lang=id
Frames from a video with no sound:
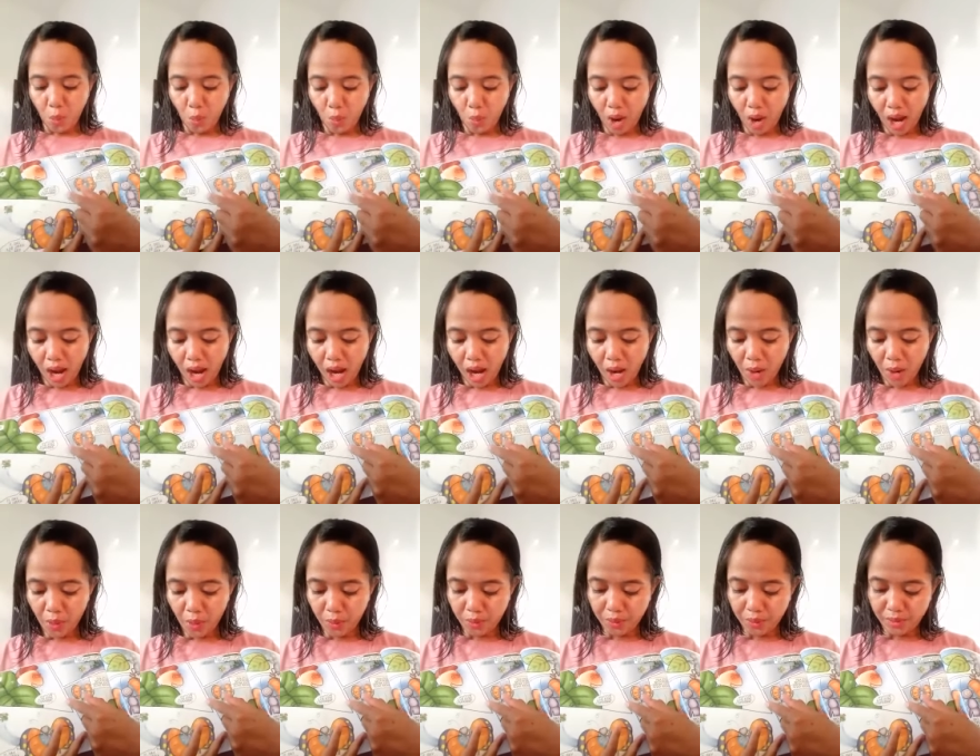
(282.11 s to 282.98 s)

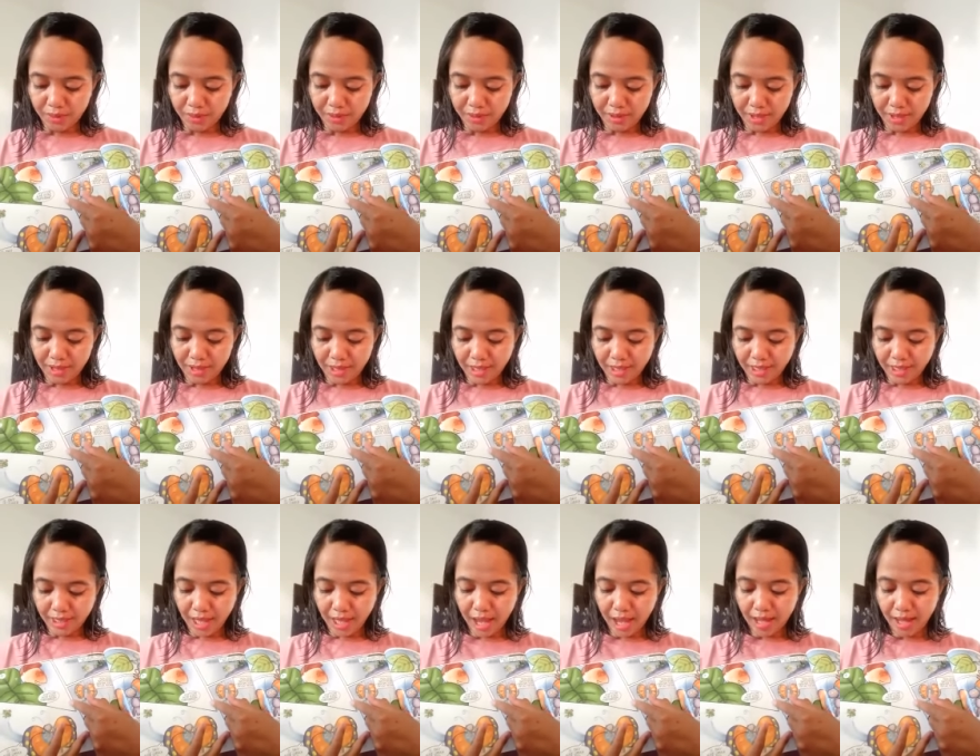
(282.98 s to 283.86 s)
Wow,
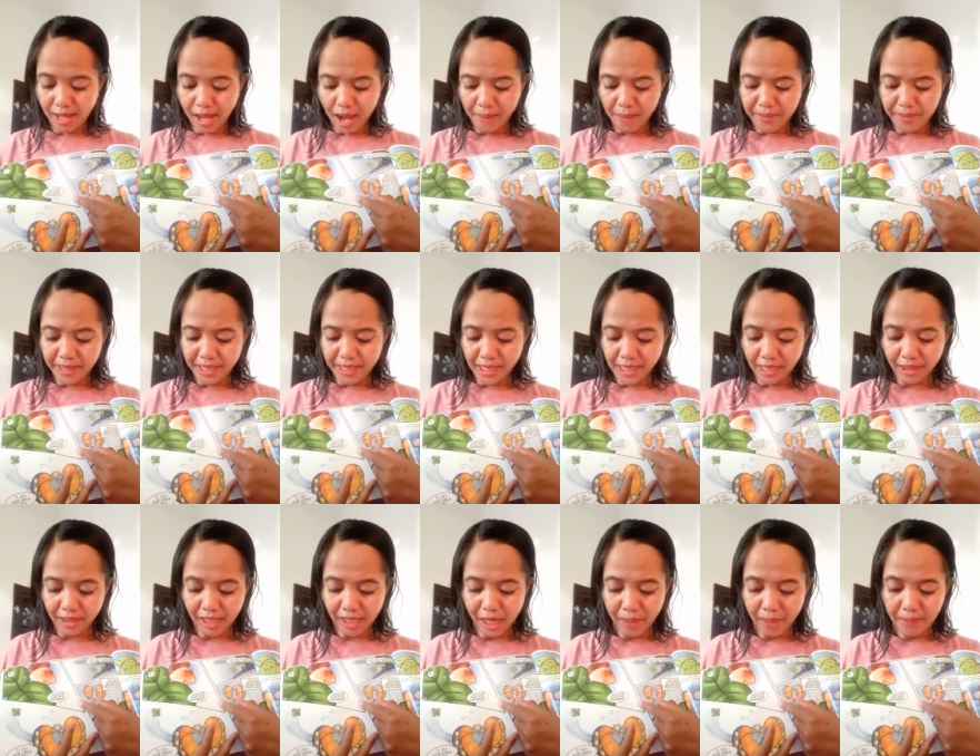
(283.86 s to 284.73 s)
saya bisa
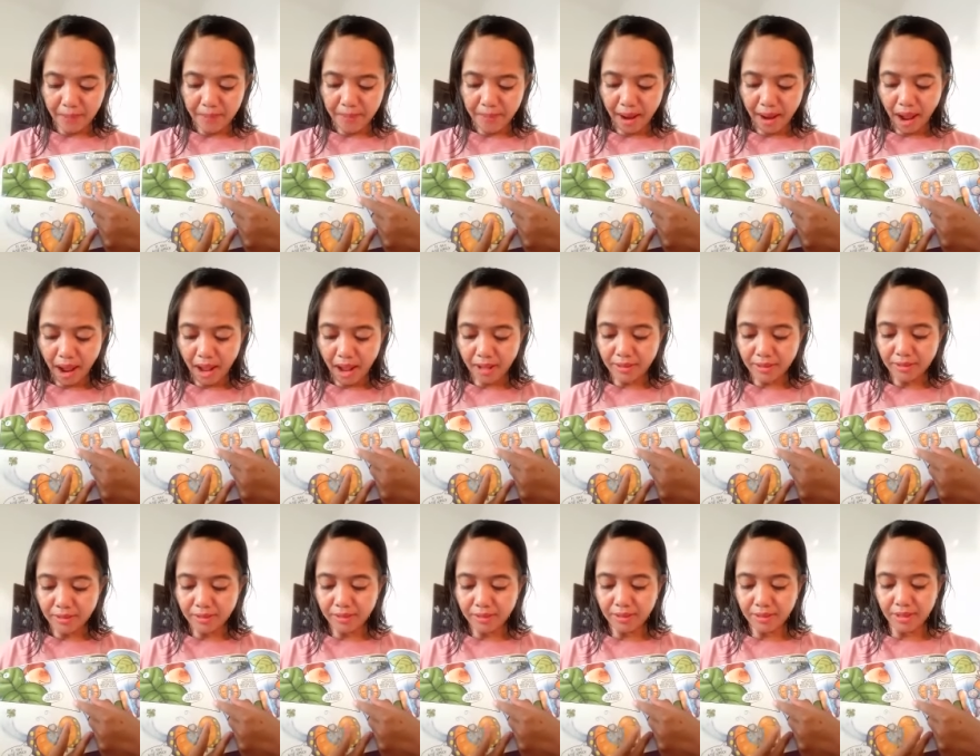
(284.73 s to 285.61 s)

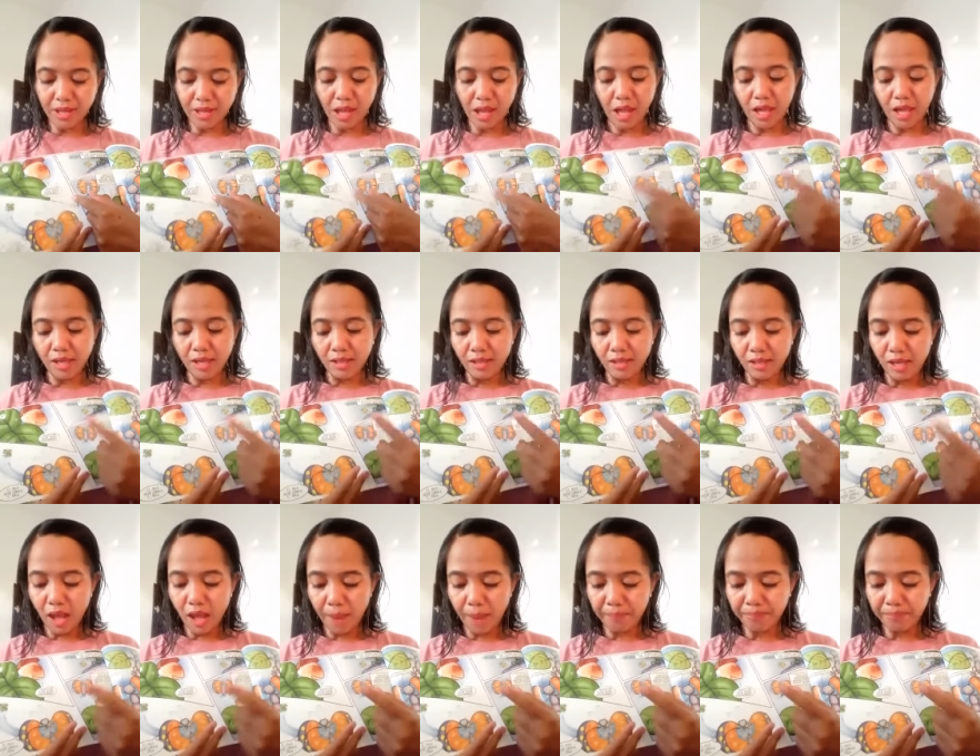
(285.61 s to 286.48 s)
terbang.
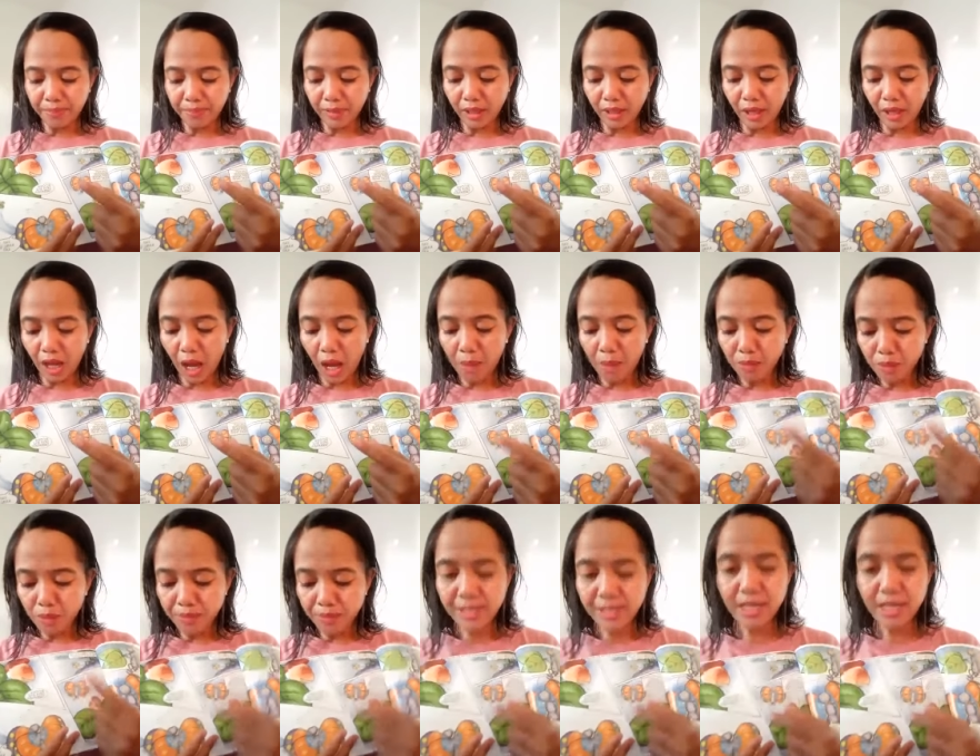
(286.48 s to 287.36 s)
Yap,
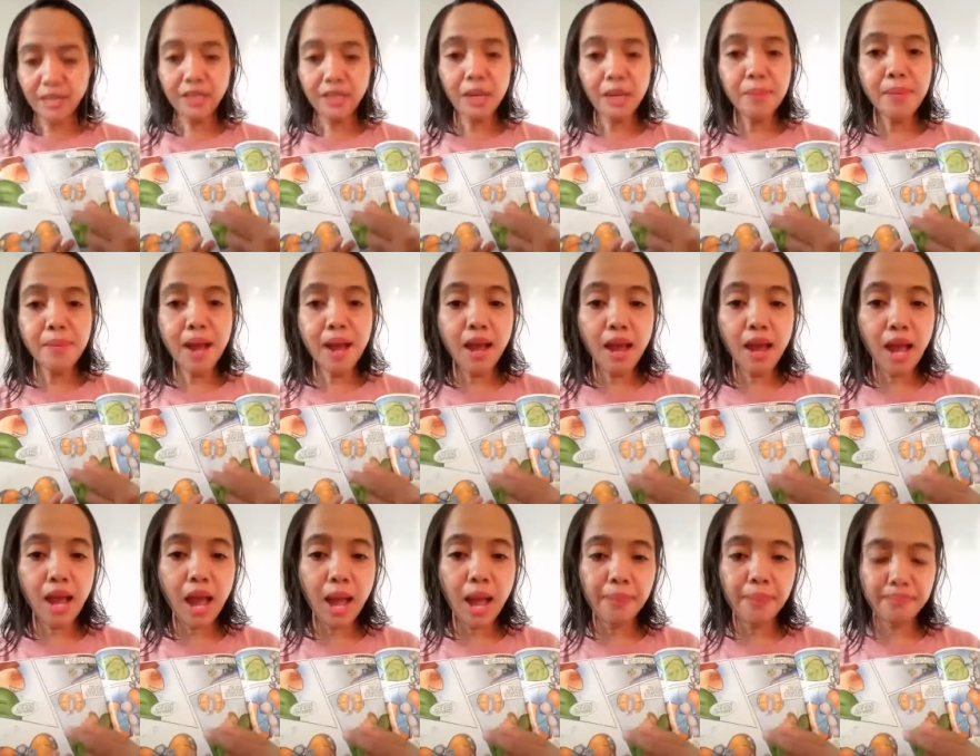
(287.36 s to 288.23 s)
kamu bisa terbang,
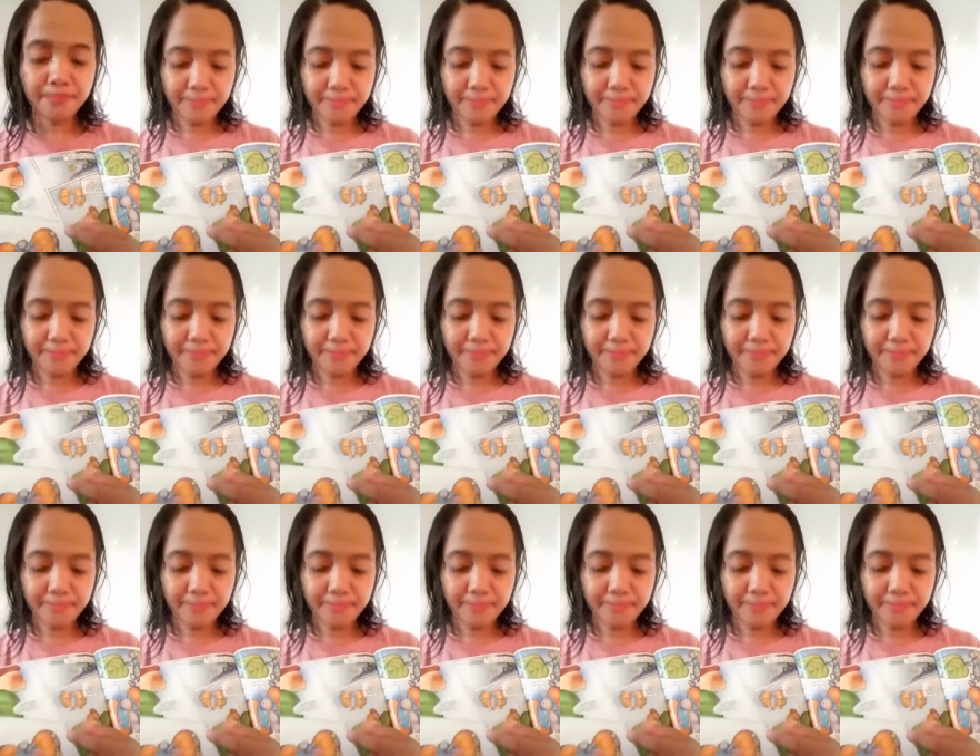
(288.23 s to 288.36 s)
Kap.